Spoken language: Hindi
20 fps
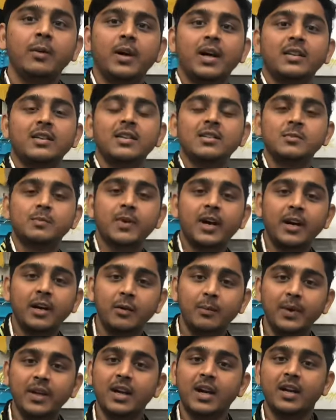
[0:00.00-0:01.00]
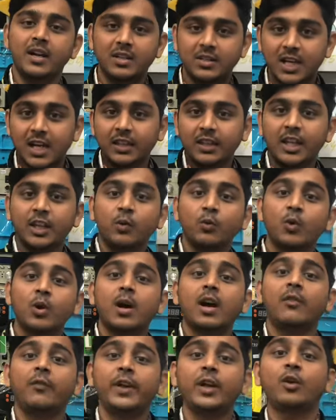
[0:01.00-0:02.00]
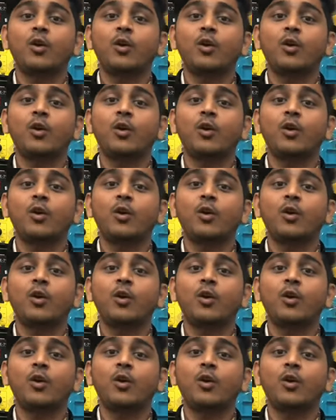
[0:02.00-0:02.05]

अदर्स ब्रांड में अगर जाते हैं तो वो काफ़ी